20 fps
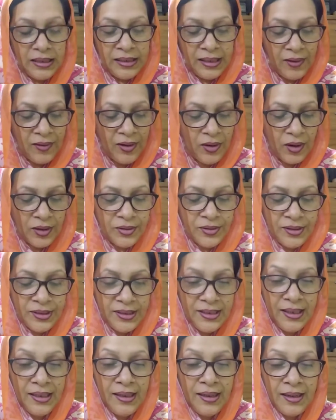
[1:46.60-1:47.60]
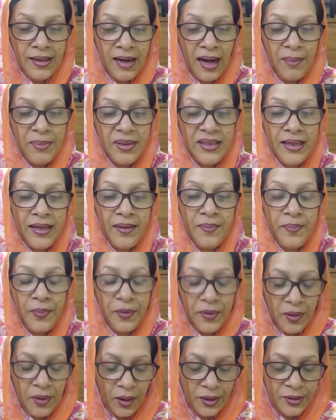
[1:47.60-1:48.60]
তাহলে অর্থনীতি আমাদের
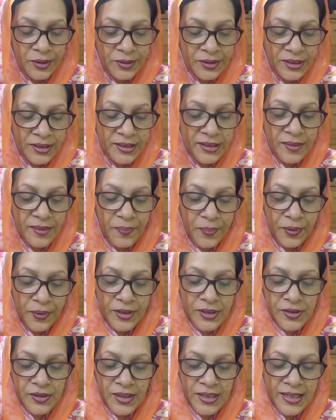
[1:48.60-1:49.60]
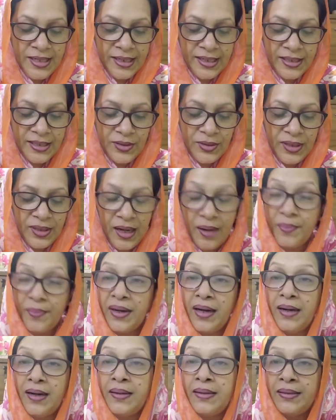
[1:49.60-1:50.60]
অর্থনীতির যে পরিচয় সেটা যদি
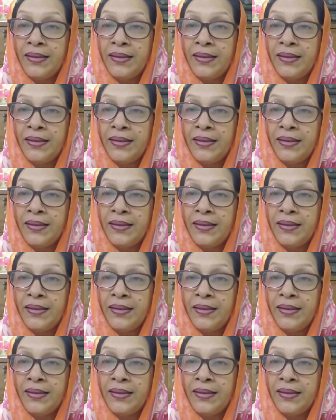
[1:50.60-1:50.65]
আমরা